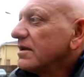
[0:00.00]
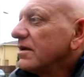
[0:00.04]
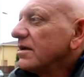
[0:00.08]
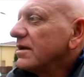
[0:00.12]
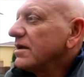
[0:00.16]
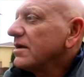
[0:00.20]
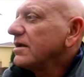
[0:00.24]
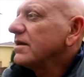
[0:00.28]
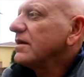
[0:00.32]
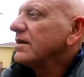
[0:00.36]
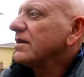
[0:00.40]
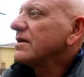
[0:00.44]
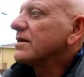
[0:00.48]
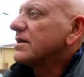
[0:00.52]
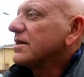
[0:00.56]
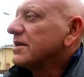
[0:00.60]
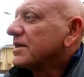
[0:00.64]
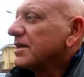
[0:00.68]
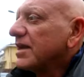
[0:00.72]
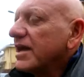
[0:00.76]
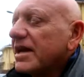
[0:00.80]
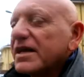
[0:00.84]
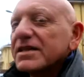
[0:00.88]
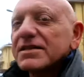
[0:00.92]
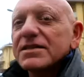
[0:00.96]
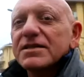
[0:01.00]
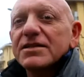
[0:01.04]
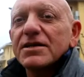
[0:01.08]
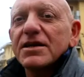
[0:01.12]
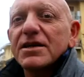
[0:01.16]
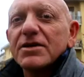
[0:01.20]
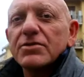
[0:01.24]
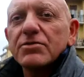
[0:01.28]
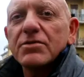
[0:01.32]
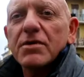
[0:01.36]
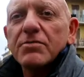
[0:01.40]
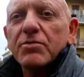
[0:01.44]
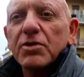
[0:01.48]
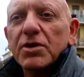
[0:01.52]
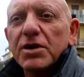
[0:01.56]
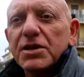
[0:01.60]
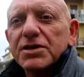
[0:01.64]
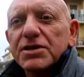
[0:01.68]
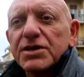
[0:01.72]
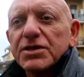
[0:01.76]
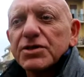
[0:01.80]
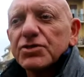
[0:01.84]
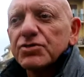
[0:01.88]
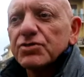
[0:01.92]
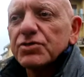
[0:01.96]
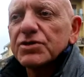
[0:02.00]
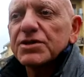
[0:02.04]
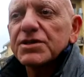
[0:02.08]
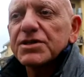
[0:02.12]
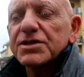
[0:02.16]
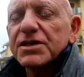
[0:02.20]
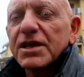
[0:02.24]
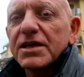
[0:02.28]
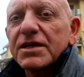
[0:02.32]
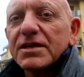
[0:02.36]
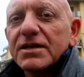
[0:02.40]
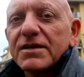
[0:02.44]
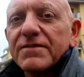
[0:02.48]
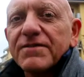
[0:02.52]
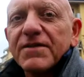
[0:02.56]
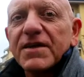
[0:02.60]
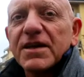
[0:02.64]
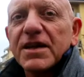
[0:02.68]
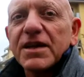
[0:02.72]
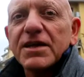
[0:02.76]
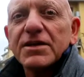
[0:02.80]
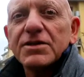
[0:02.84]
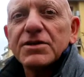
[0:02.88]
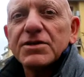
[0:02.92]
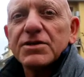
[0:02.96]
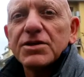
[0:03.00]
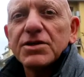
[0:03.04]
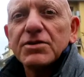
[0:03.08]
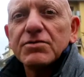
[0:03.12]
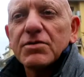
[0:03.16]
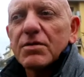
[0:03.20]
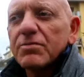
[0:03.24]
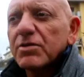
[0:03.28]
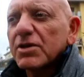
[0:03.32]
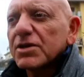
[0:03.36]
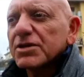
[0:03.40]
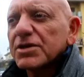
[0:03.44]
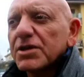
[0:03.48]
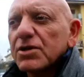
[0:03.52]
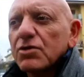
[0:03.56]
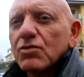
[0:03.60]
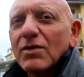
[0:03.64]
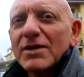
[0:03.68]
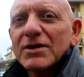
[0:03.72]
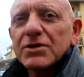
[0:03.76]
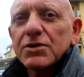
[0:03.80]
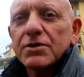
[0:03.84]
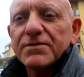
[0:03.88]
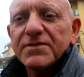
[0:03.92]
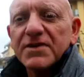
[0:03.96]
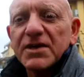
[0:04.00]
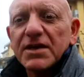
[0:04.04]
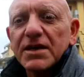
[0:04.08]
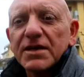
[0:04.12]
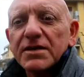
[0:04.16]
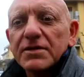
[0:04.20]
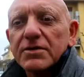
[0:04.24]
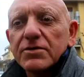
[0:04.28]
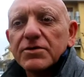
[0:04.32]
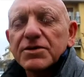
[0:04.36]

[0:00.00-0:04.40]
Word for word: eh, richieste dovrebbero essere sui sei referenti, dovrebbero essere quattro vie,